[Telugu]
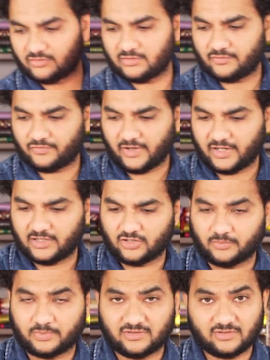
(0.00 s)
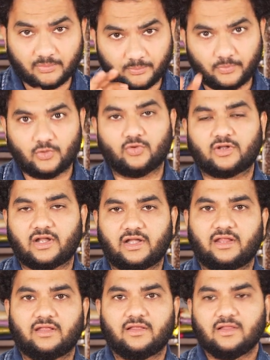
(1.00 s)
థౌజండ్ ఫైవ్ హండ్రెడ్ రూపీస్ ప్యూర్
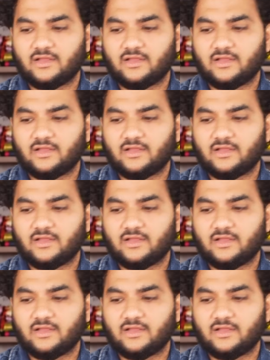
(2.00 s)
అండి